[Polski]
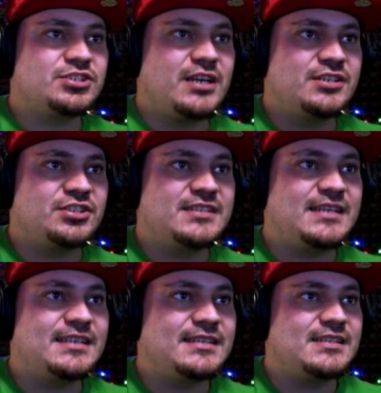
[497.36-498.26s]
że, że ta
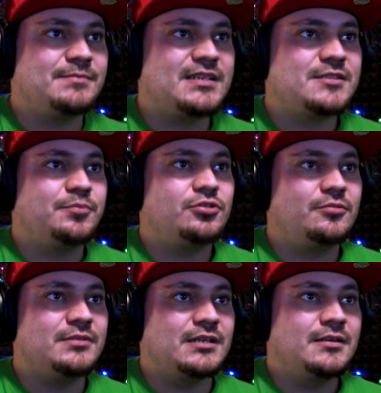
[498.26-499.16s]
data jest bardzo
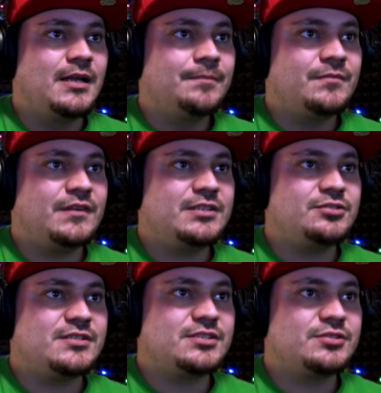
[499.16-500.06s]
podobna.
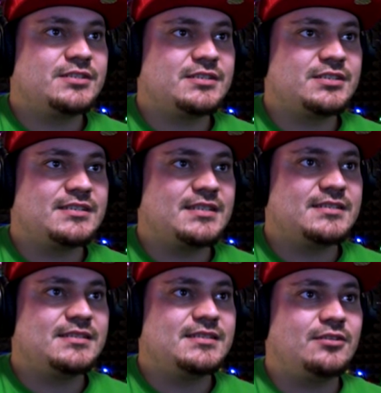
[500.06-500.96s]

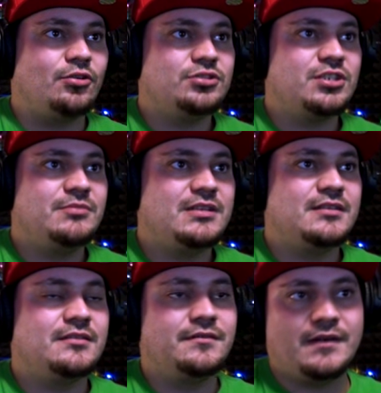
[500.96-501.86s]
2016
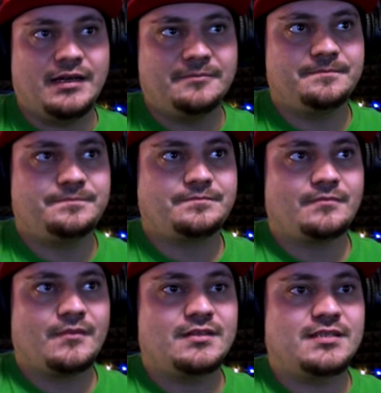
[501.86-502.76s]
0812.
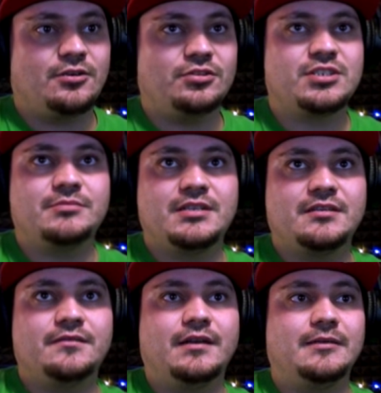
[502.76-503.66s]

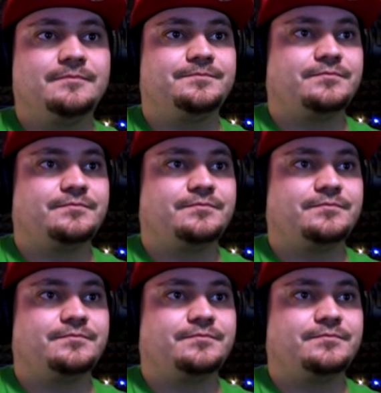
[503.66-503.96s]
0812.